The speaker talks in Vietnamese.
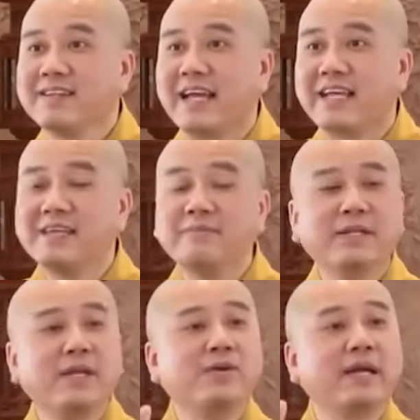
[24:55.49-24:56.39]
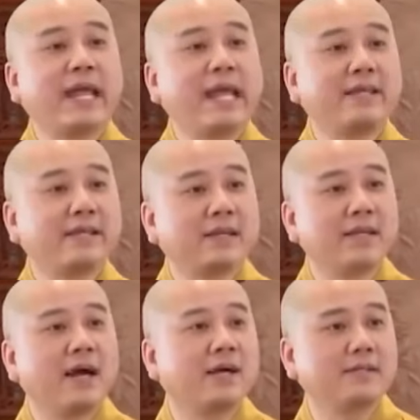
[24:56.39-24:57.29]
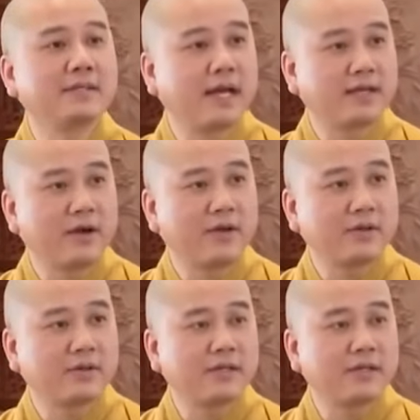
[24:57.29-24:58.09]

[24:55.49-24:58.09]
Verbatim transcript: tại vì mình đều nghe những cái lời người khác nói